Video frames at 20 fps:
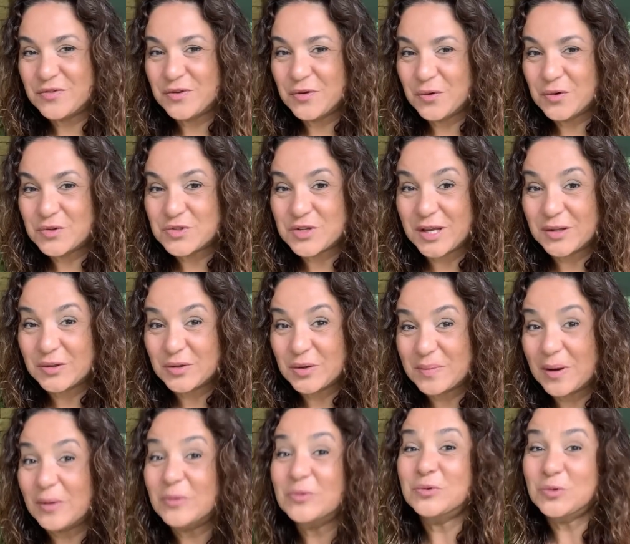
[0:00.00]
hoje
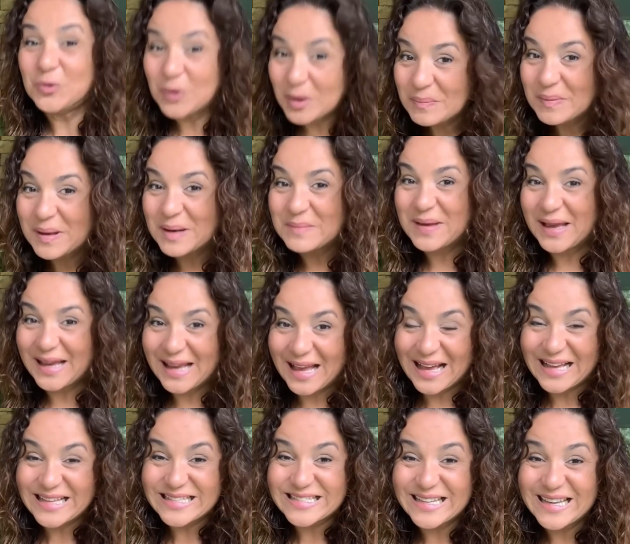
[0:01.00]
retomar o tour pela minha
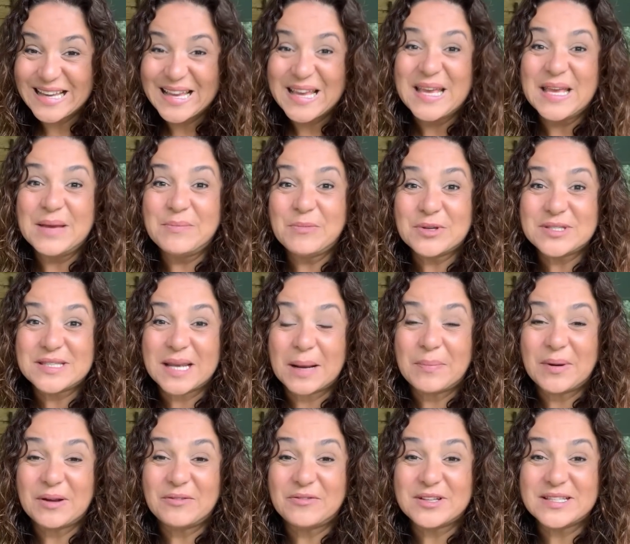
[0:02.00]
casa e mostrar
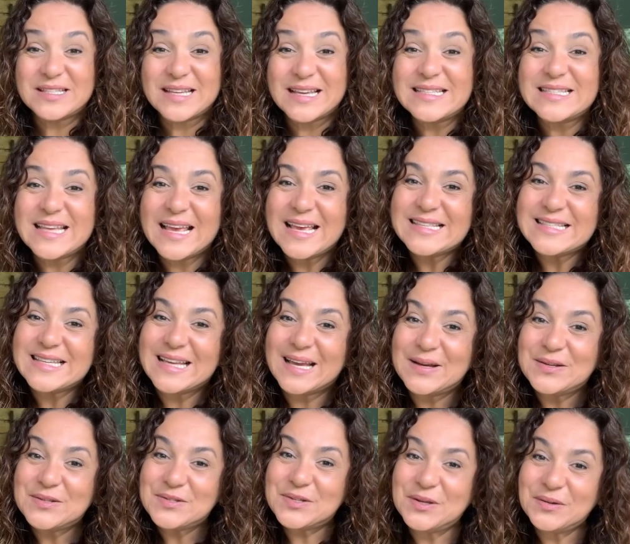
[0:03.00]
para vocês esse
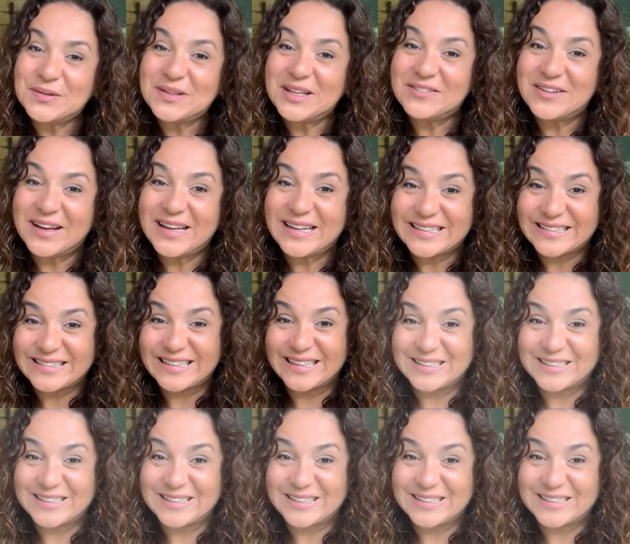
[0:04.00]
cantinho da varanda.